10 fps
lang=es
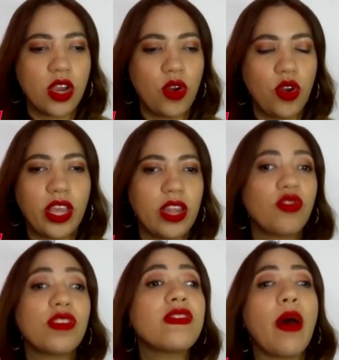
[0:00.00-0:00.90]
con lo que
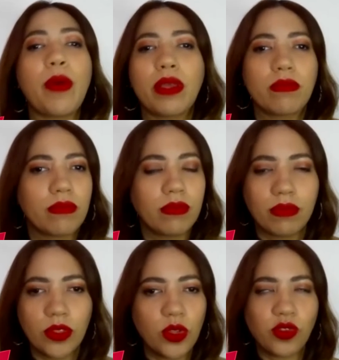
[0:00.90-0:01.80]
no se sabe,
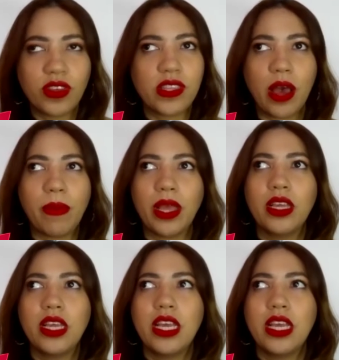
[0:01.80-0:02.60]
no se sabe.